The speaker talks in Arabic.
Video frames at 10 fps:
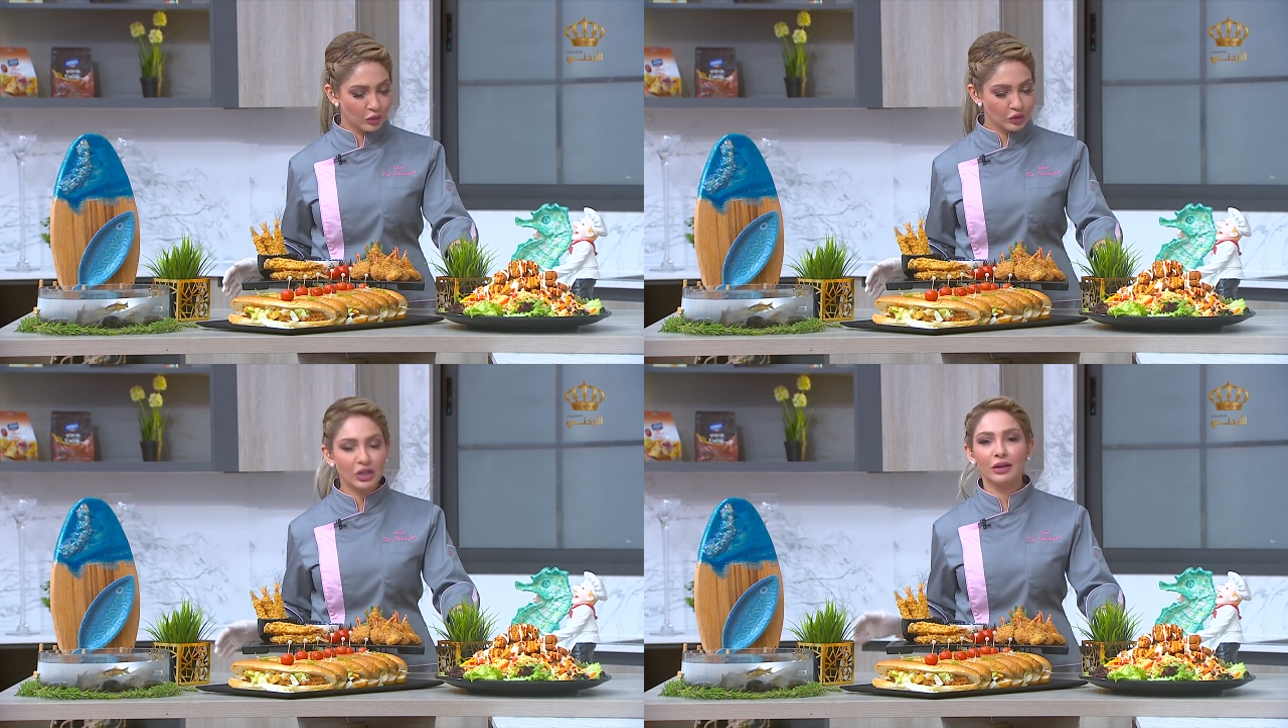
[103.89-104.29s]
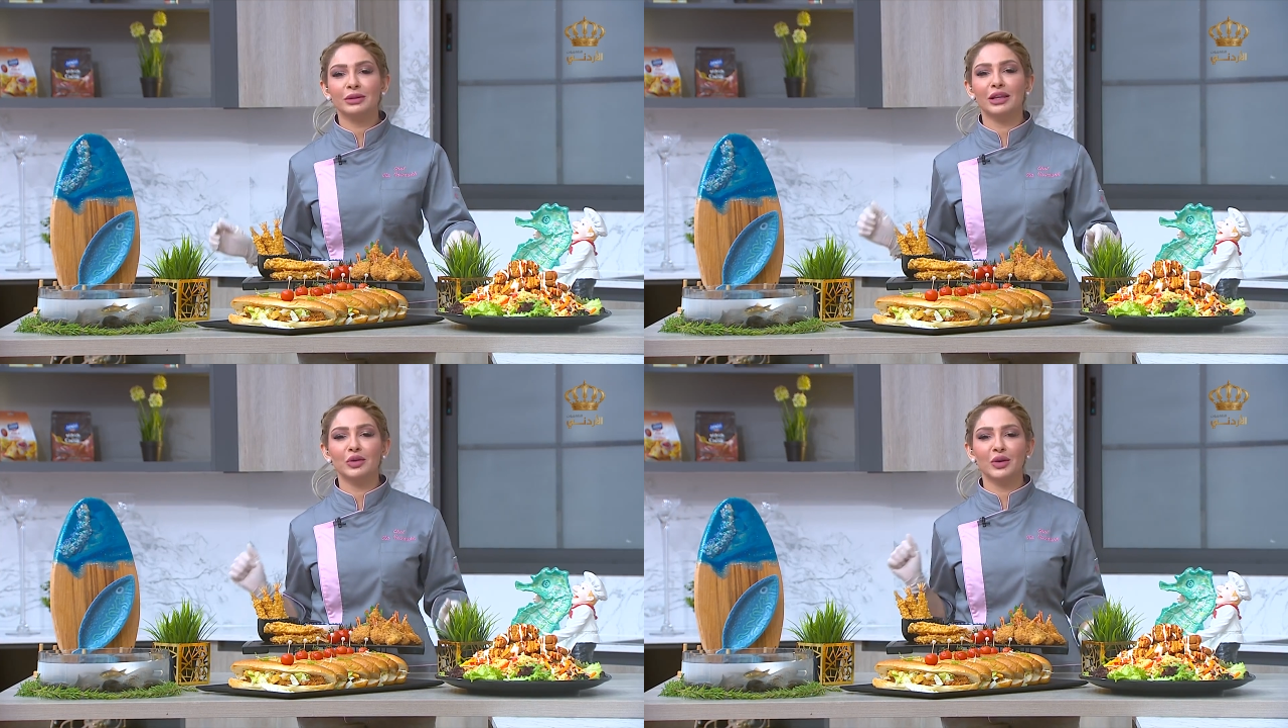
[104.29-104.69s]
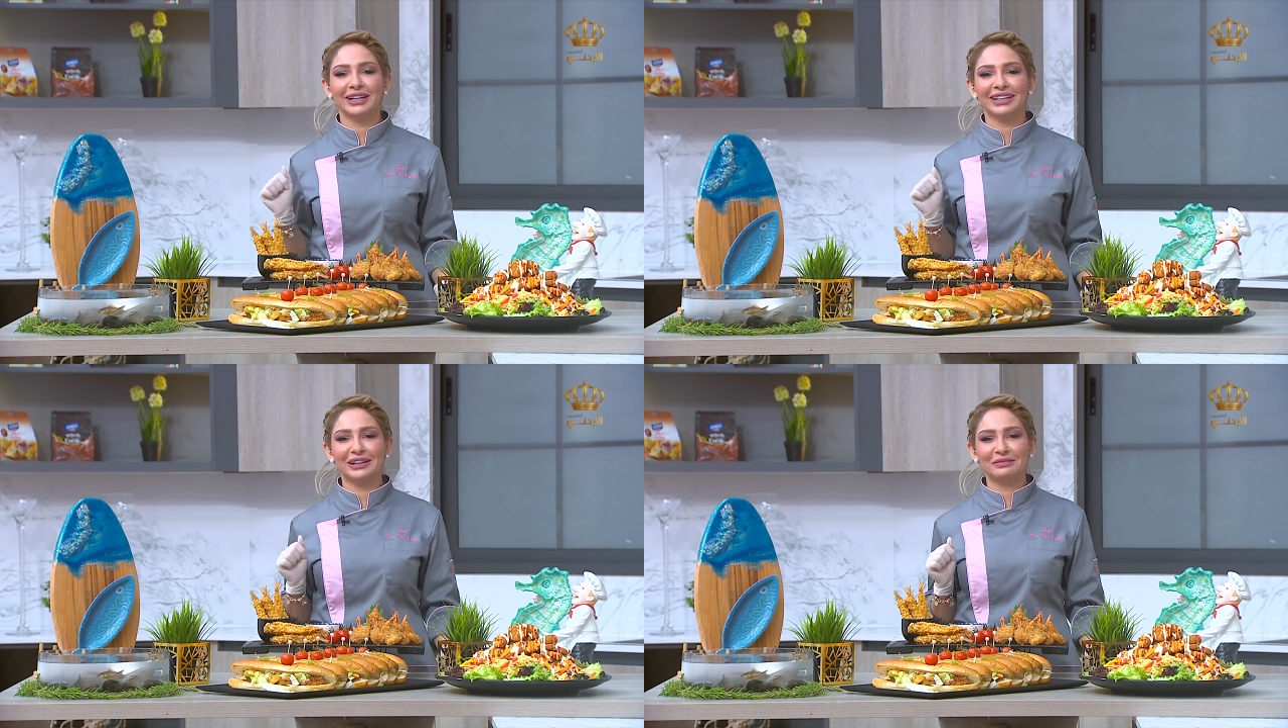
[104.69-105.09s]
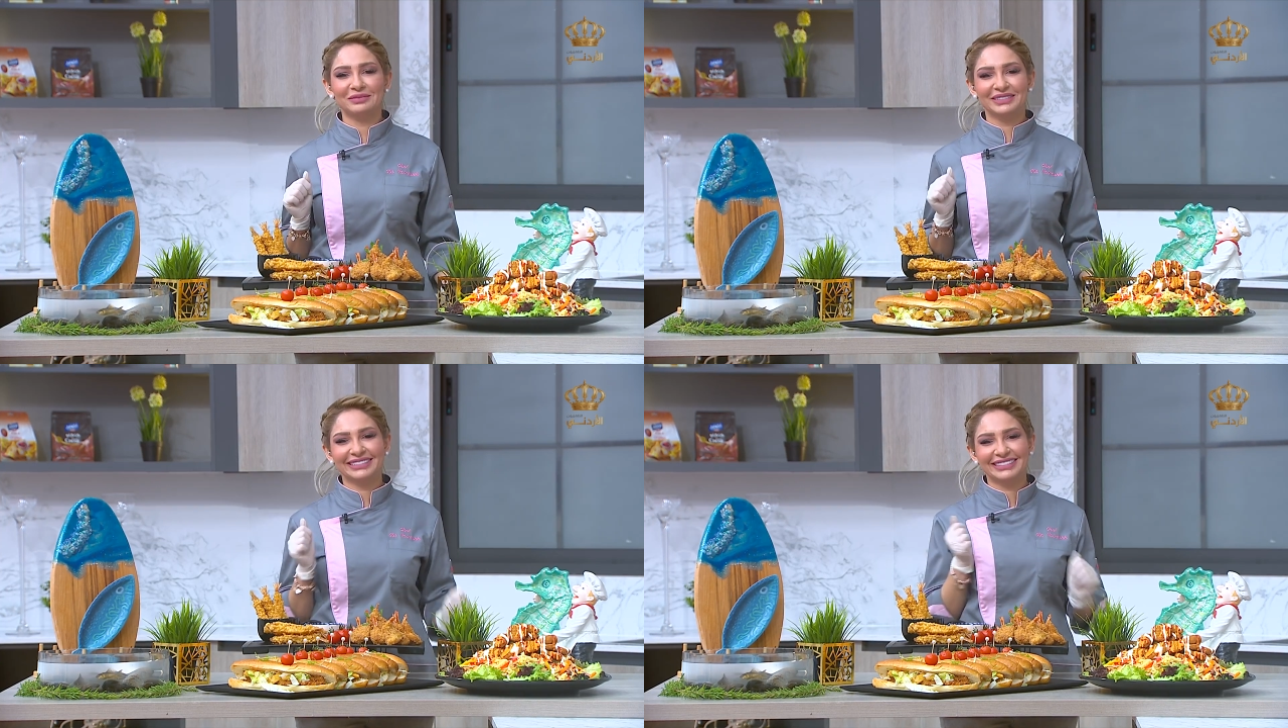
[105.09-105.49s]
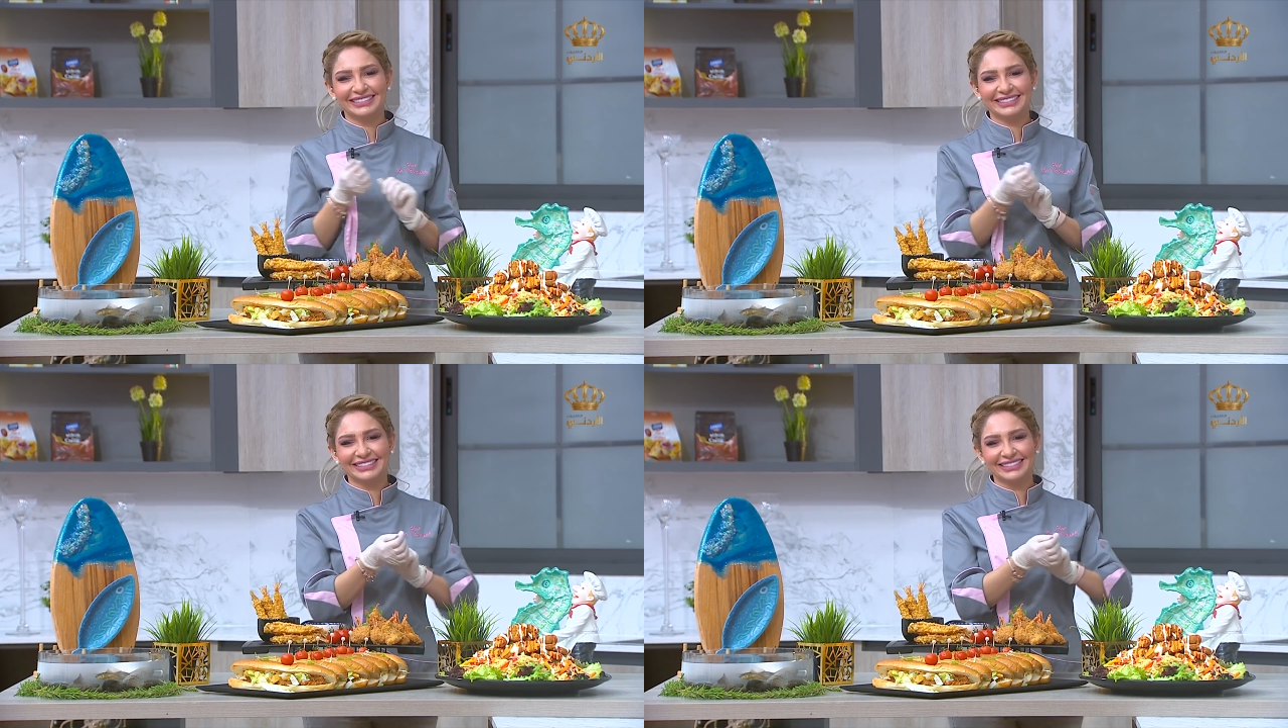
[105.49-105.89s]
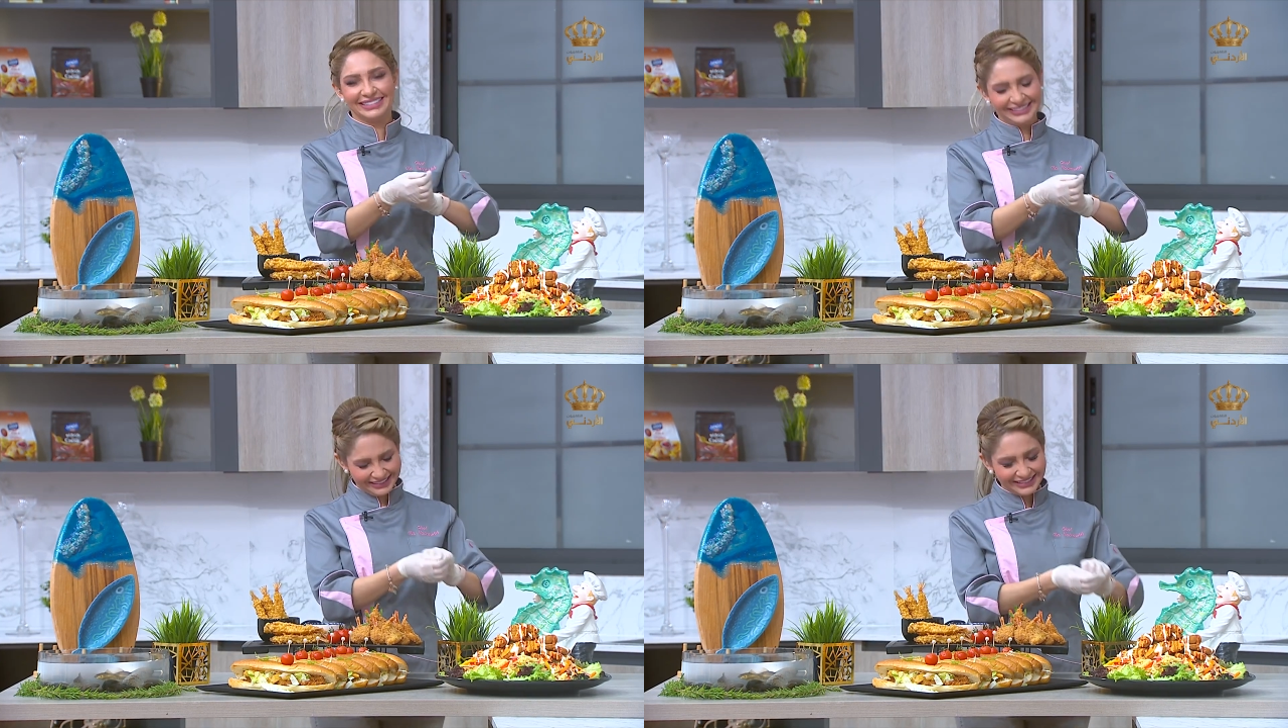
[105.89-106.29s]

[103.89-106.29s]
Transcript: وان شاء الله بيضلوا لك يا رب الله يسعد